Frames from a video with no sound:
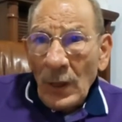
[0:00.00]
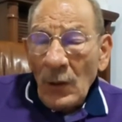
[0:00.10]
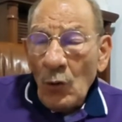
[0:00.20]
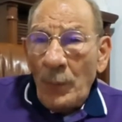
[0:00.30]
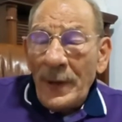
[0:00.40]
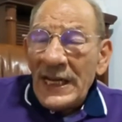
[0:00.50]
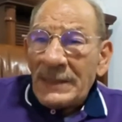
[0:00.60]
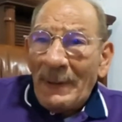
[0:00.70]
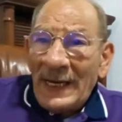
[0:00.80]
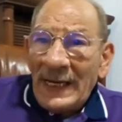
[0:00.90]

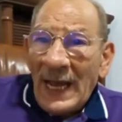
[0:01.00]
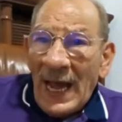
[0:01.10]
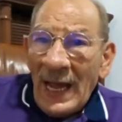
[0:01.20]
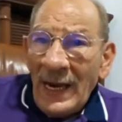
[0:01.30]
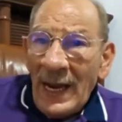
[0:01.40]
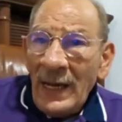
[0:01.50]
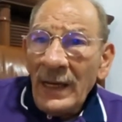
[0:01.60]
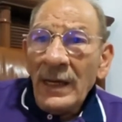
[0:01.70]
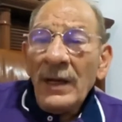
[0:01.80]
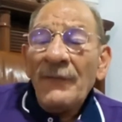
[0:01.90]
وبالنسبة لنا احنا
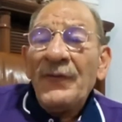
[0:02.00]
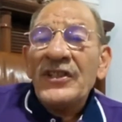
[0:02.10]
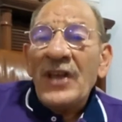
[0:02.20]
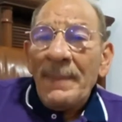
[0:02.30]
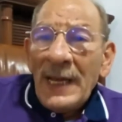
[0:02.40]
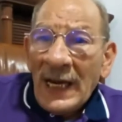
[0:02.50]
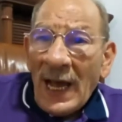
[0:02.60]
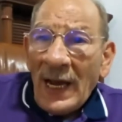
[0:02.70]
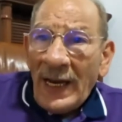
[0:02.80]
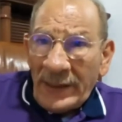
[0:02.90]
في جميع
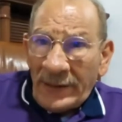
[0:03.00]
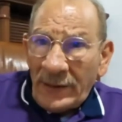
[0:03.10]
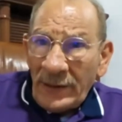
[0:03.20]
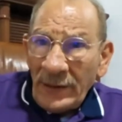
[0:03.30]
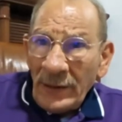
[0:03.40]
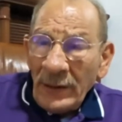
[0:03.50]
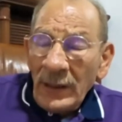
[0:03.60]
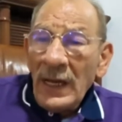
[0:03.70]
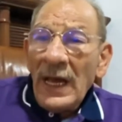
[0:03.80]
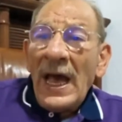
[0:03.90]
الحالات
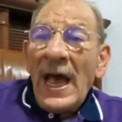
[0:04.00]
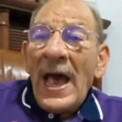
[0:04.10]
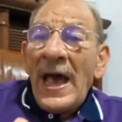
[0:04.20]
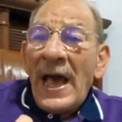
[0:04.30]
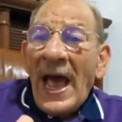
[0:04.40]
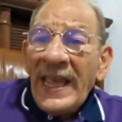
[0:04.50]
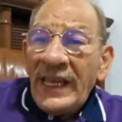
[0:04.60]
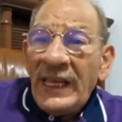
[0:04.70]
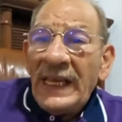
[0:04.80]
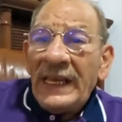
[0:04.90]

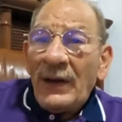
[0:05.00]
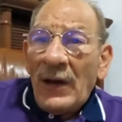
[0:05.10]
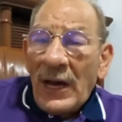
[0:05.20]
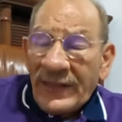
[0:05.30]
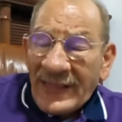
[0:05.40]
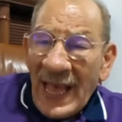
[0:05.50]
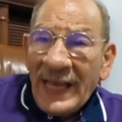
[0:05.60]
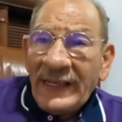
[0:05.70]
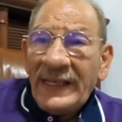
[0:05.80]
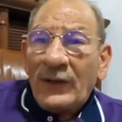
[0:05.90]
أي
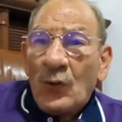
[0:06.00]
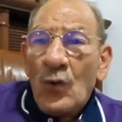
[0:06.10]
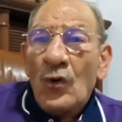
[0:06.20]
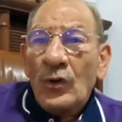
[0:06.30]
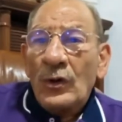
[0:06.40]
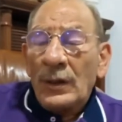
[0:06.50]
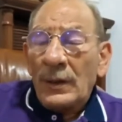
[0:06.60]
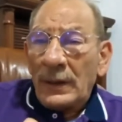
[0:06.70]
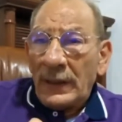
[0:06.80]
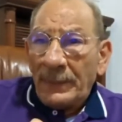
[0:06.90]
ثاني يكون
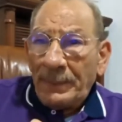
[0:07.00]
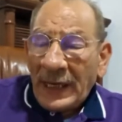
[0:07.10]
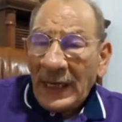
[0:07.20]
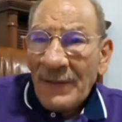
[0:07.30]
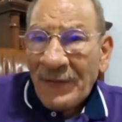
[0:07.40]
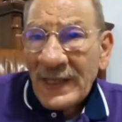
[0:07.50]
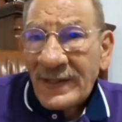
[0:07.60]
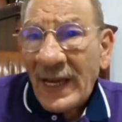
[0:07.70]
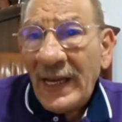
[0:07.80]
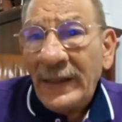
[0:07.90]
بخلاف
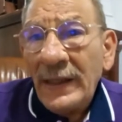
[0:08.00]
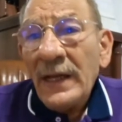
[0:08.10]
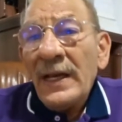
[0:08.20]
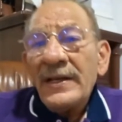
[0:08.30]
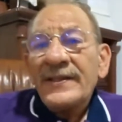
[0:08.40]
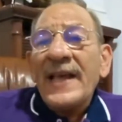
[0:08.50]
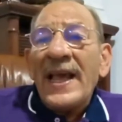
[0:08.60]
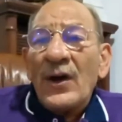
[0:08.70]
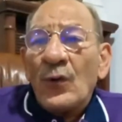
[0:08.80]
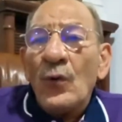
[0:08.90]
قيس سعيد
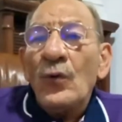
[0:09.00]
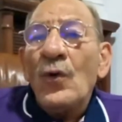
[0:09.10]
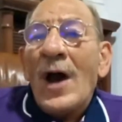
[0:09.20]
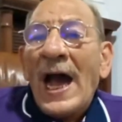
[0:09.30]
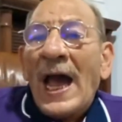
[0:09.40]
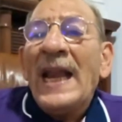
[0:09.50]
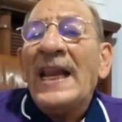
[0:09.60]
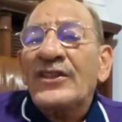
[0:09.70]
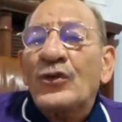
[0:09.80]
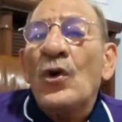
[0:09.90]
سيكون
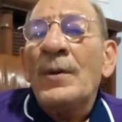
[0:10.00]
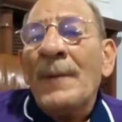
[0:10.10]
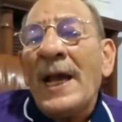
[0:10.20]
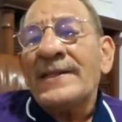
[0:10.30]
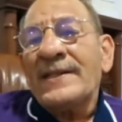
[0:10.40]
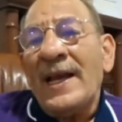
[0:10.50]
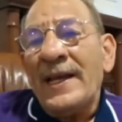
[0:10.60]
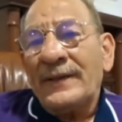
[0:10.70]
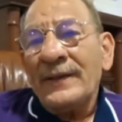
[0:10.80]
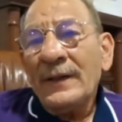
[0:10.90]
أقل سور من قيس
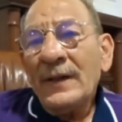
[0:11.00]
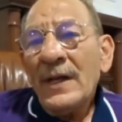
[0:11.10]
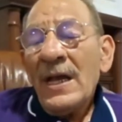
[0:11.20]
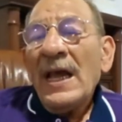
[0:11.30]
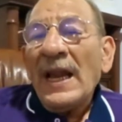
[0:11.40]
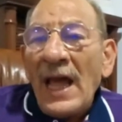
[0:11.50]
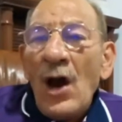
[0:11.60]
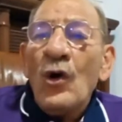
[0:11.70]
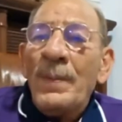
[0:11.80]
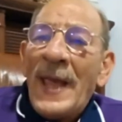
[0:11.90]
سعيد
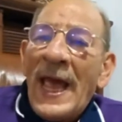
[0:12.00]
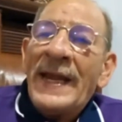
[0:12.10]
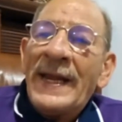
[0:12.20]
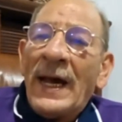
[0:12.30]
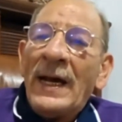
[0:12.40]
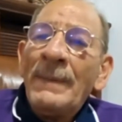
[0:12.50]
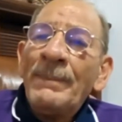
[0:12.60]
القول بأن